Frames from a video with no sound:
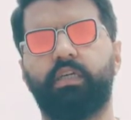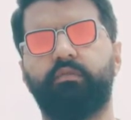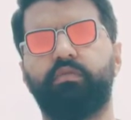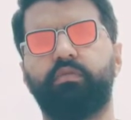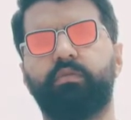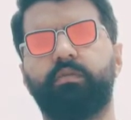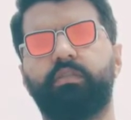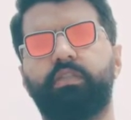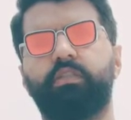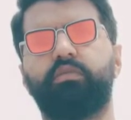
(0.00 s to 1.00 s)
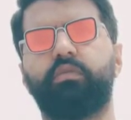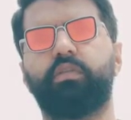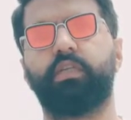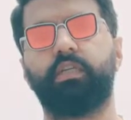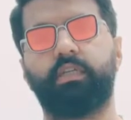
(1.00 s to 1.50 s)
क्या वो चीज़ को
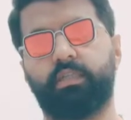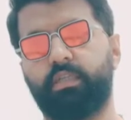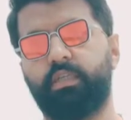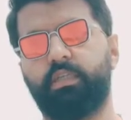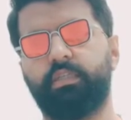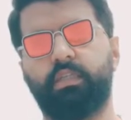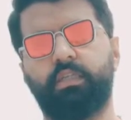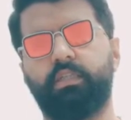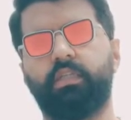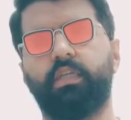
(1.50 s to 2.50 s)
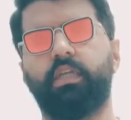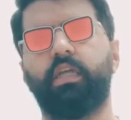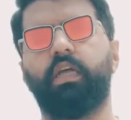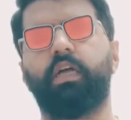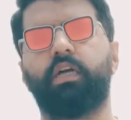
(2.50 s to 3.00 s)
रिटर्न करते हैं या नहीं
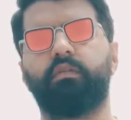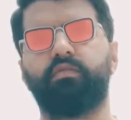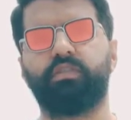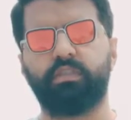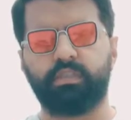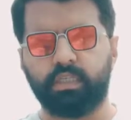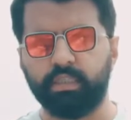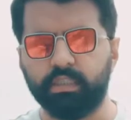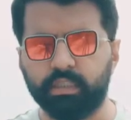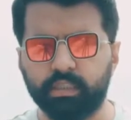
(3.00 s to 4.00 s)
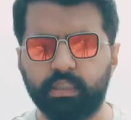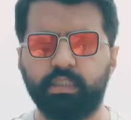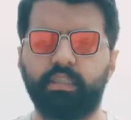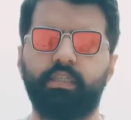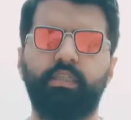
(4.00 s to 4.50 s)
अगर वो इस चीज़ से एग्री करते
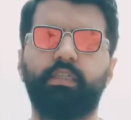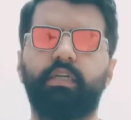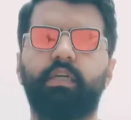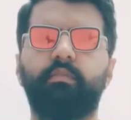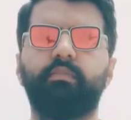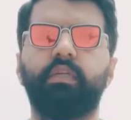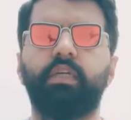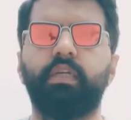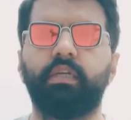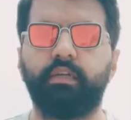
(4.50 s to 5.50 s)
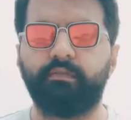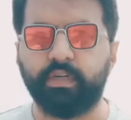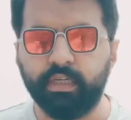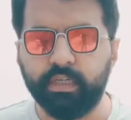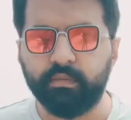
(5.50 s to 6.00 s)
हैं कि ठीक है हम
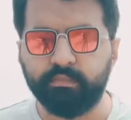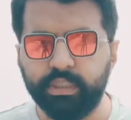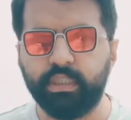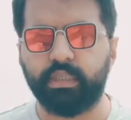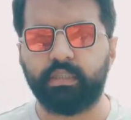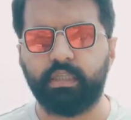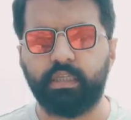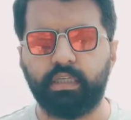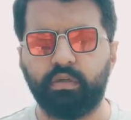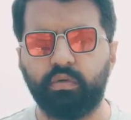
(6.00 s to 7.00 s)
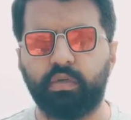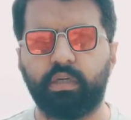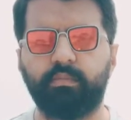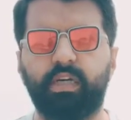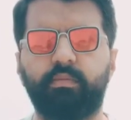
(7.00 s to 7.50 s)
रिफ़ंड भी करते हैं और
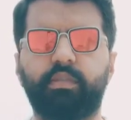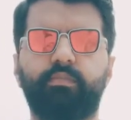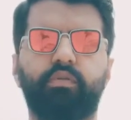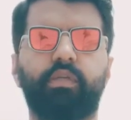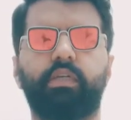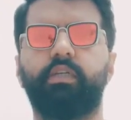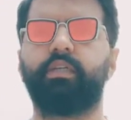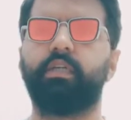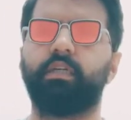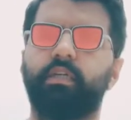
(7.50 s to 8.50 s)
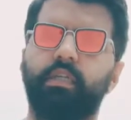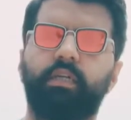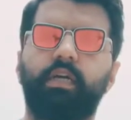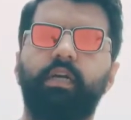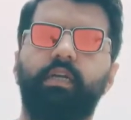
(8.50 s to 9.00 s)
हम आपकी प्रोडक्ट रिटर्न
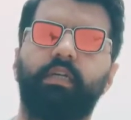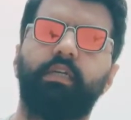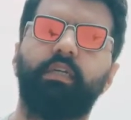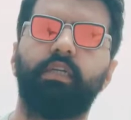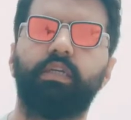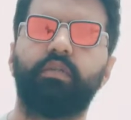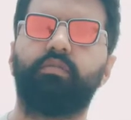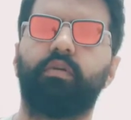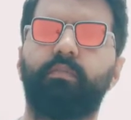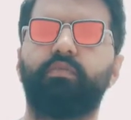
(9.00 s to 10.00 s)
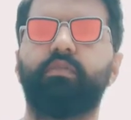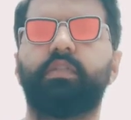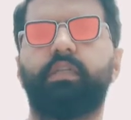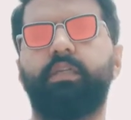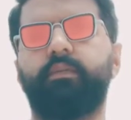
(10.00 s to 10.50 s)
कर लेंगे तो आप
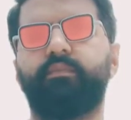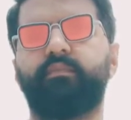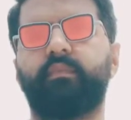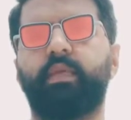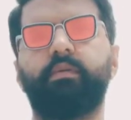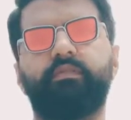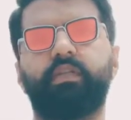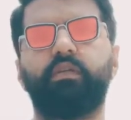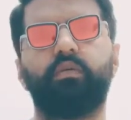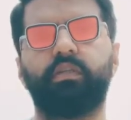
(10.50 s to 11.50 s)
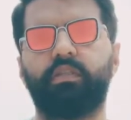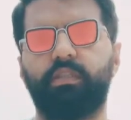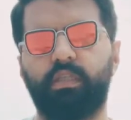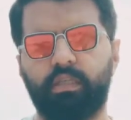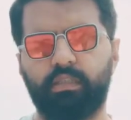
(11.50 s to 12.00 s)
उनसे बेफिक्र होकर
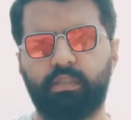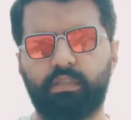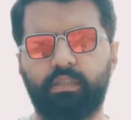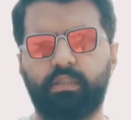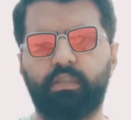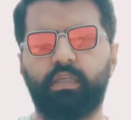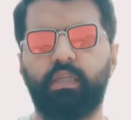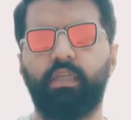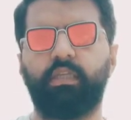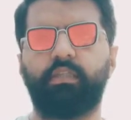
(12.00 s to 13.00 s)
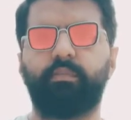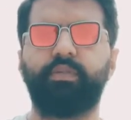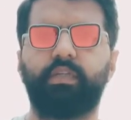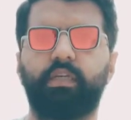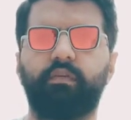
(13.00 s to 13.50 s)
चीज़ ले सकते हैं या
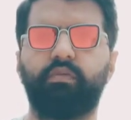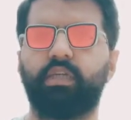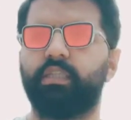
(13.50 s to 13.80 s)
फिर अगर वो